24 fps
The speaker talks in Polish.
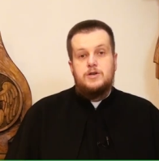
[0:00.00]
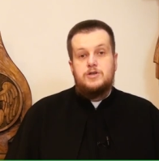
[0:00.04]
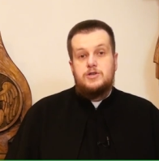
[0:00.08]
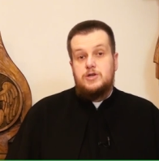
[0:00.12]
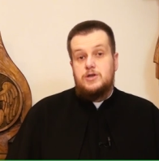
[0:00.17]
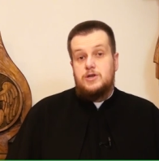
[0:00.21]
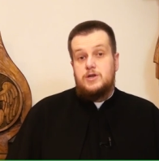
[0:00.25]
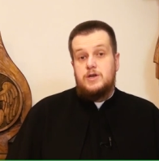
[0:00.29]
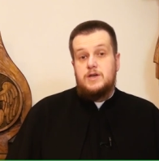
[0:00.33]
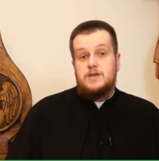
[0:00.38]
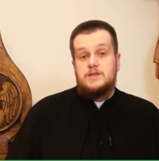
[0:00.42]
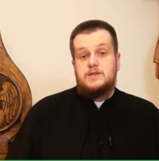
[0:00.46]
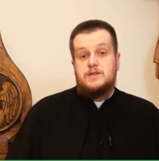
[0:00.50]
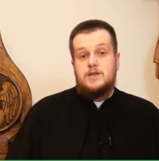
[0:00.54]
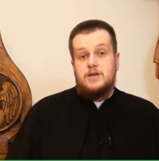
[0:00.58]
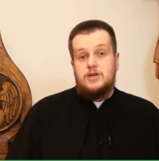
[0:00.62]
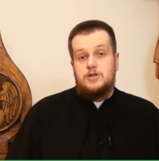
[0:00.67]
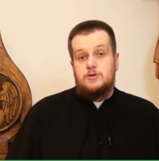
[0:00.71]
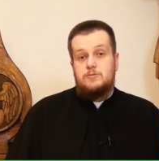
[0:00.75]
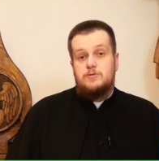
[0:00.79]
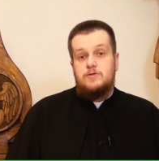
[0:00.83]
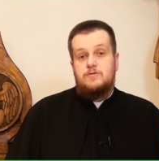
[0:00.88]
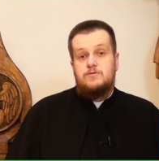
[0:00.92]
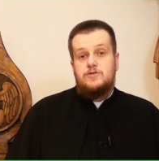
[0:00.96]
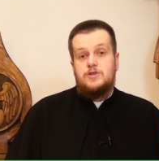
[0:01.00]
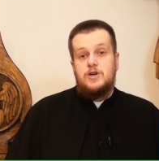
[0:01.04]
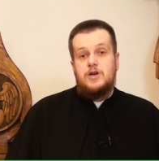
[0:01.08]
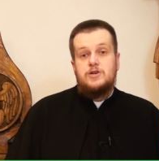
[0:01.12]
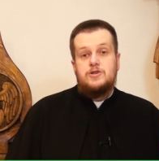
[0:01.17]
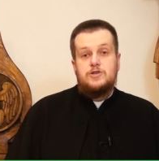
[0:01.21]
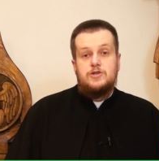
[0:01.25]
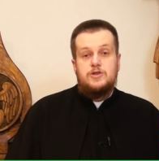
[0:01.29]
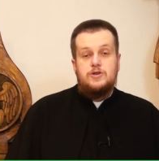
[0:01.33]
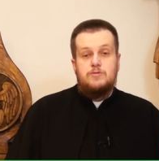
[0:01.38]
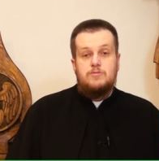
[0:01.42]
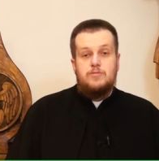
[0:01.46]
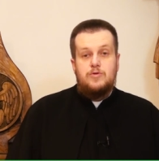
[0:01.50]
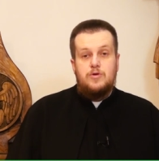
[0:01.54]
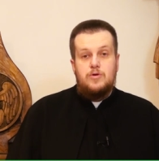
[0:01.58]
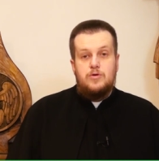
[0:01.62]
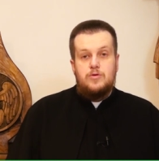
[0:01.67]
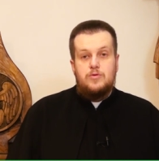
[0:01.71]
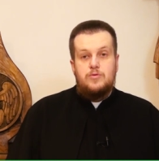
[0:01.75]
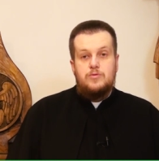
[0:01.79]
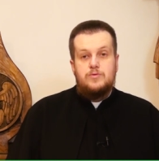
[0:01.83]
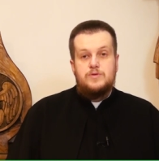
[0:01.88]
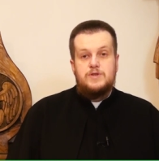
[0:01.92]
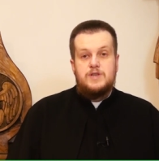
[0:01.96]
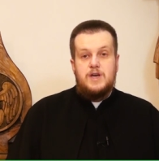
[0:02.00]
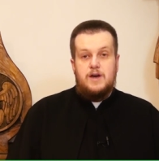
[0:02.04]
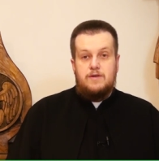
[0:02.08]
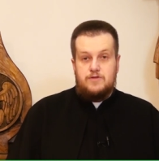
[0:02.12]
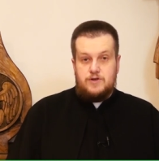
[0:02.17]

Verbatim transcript: Czy jesteśmy wdzięczni Bogu za